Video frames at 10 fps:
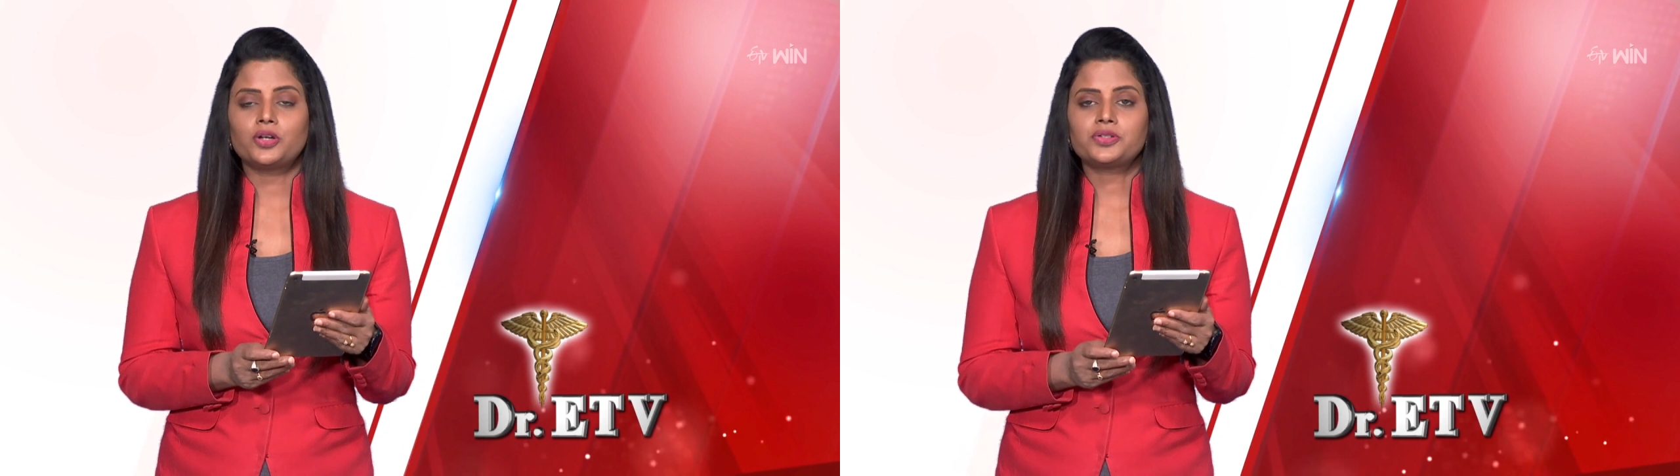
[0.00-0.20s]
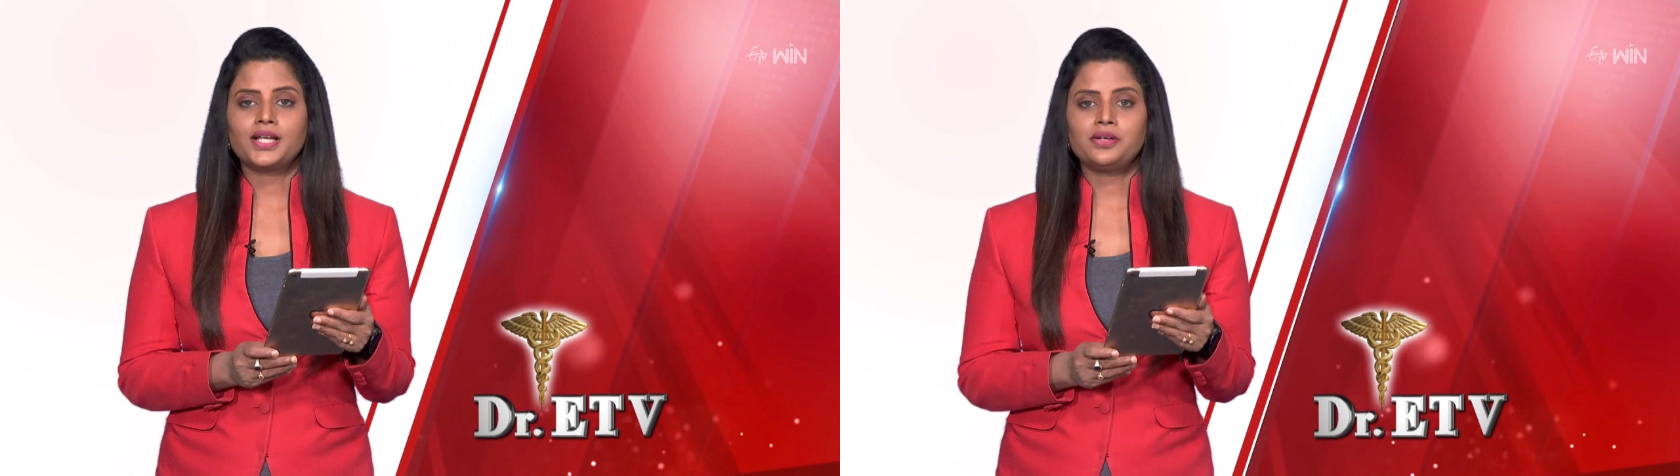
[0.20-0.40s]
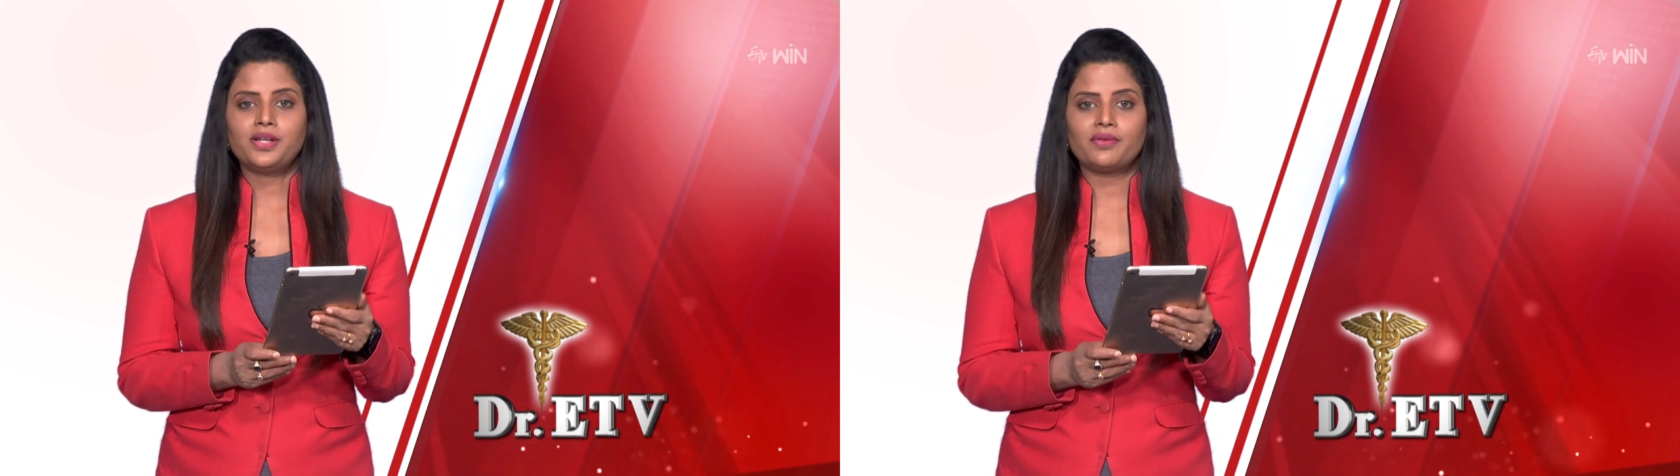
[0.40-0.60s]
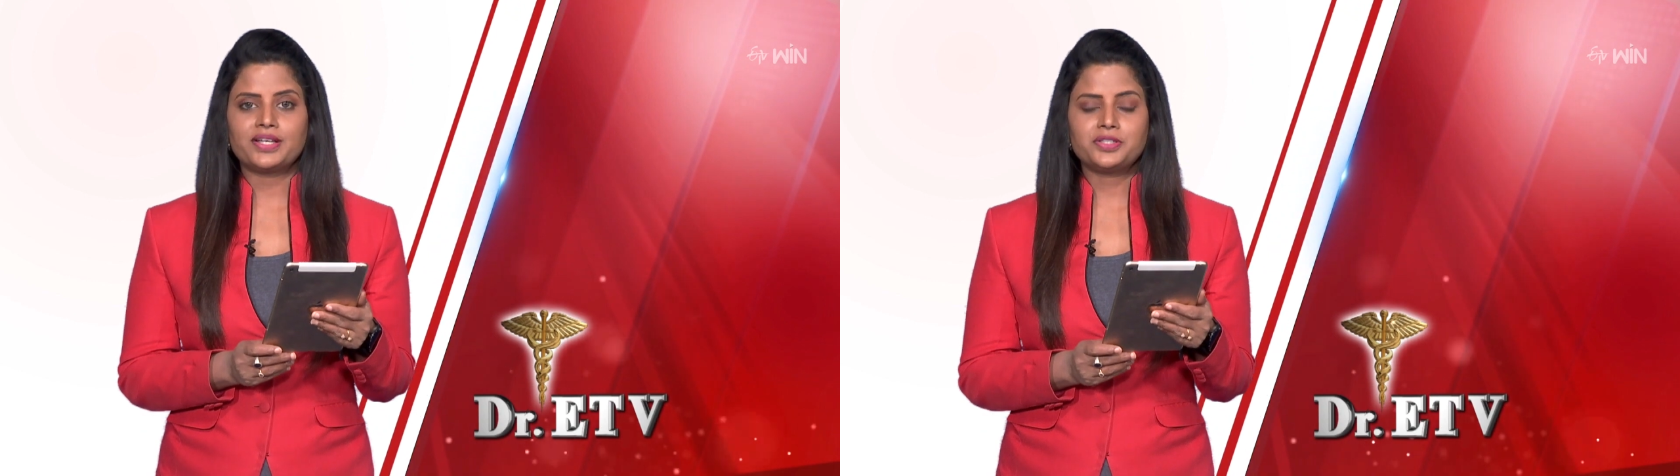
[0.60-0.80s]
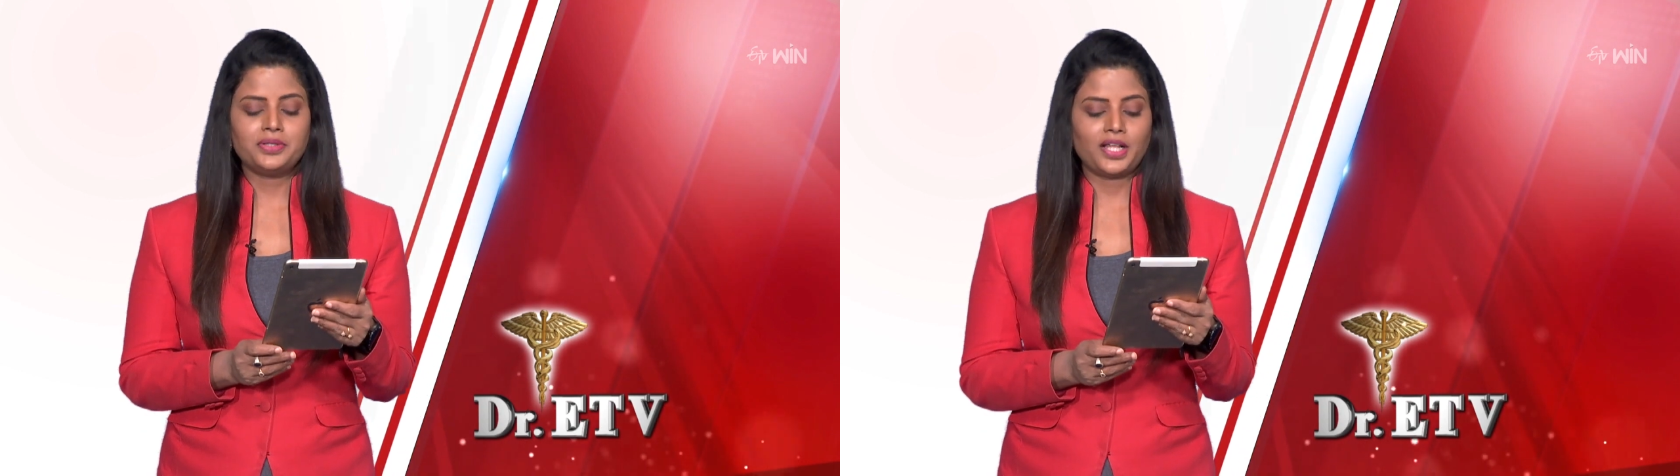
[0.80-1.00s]
డాక్టర్ గారు నా
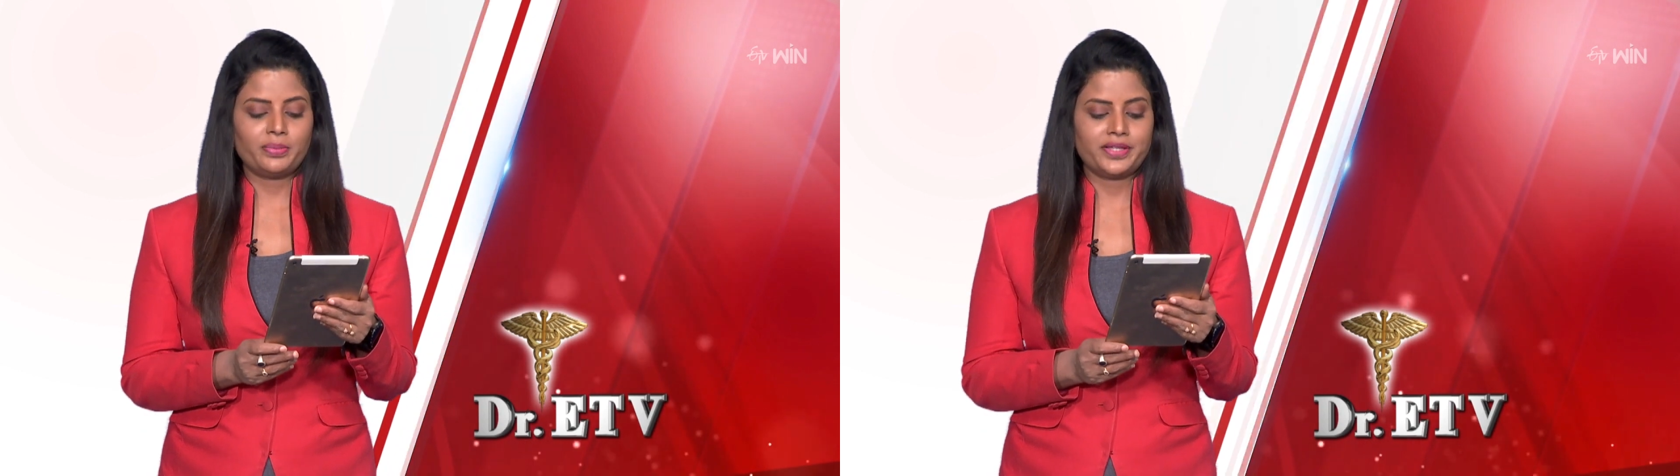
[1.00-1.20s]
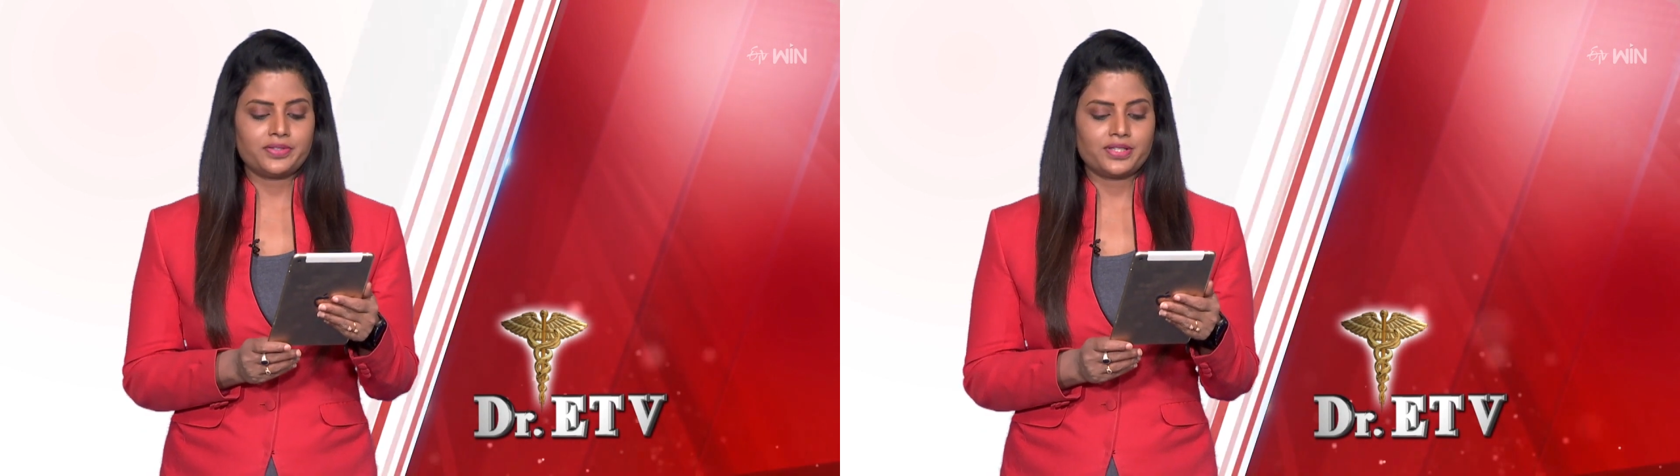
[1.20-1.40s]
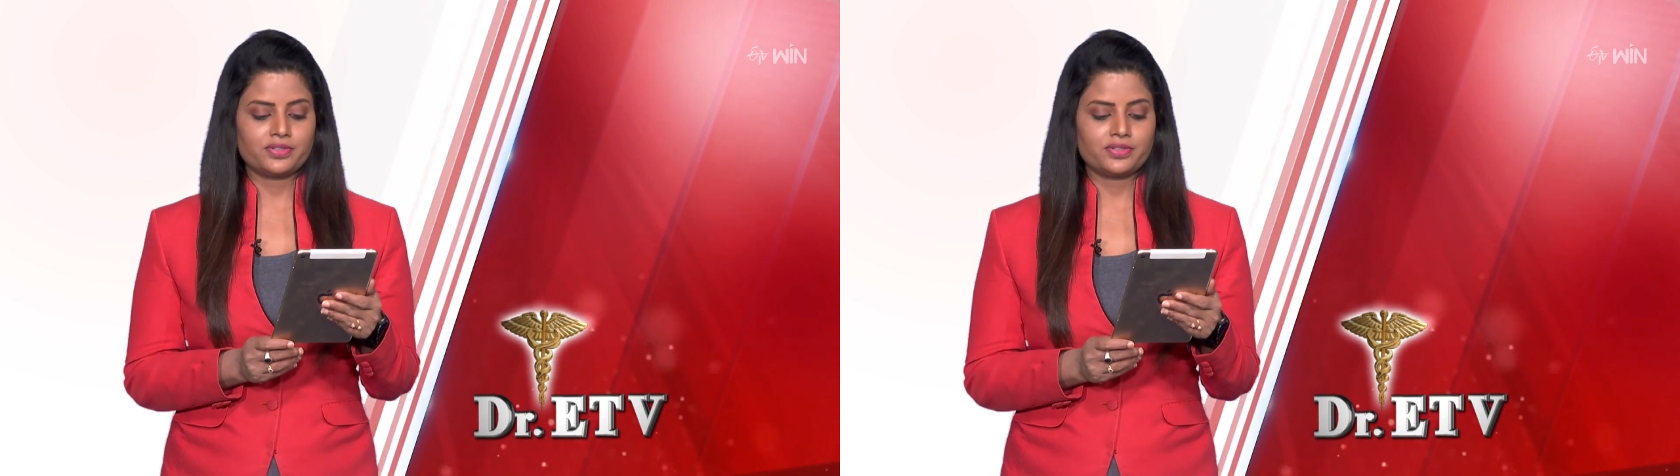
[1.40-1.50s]
వయసు నలభై ఐదు